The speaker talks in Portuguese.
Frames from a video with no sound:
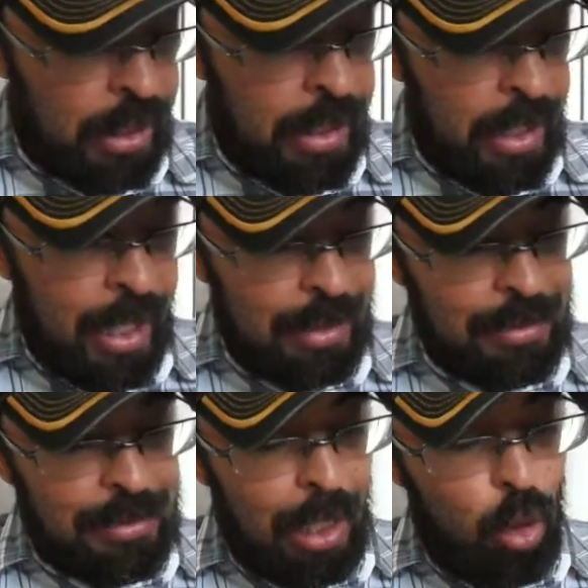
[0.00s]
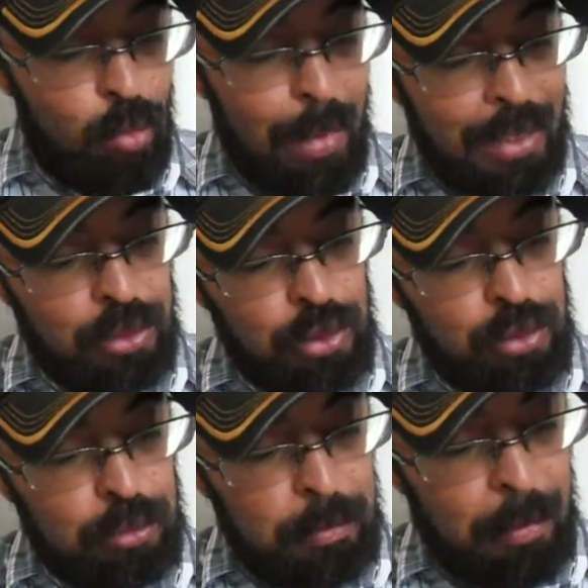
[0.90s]

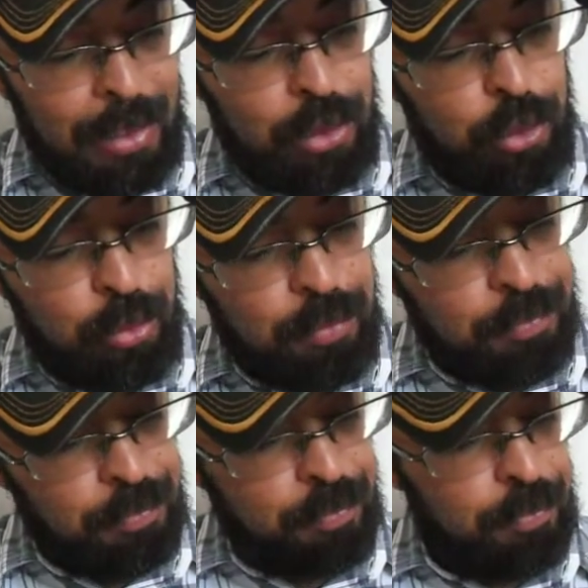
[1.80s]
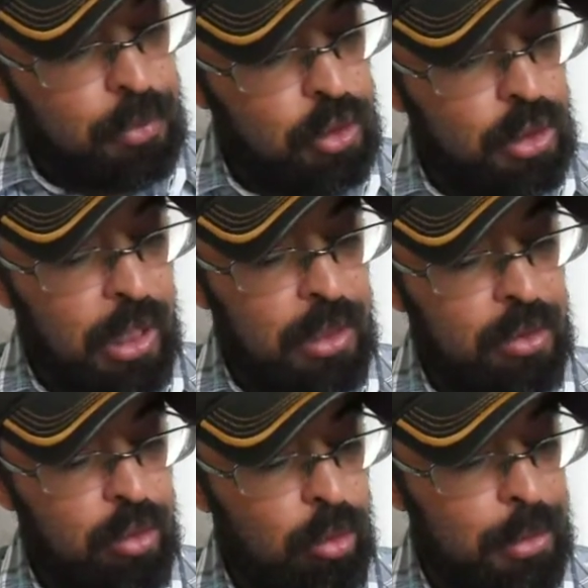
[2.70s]
Eadalmáquio, acho que é
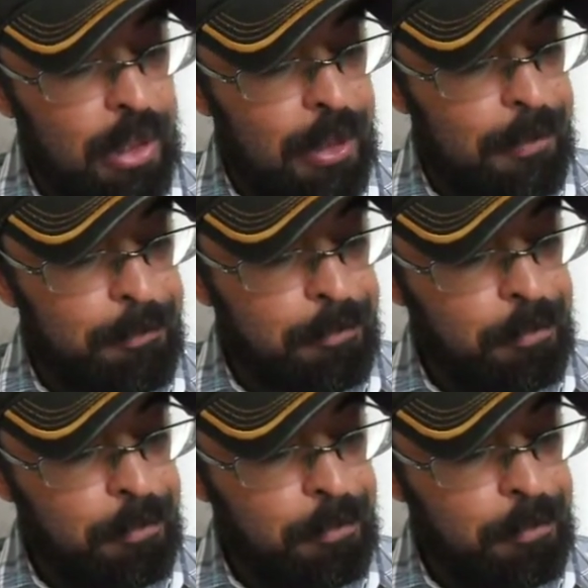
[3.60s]
esse o nome dele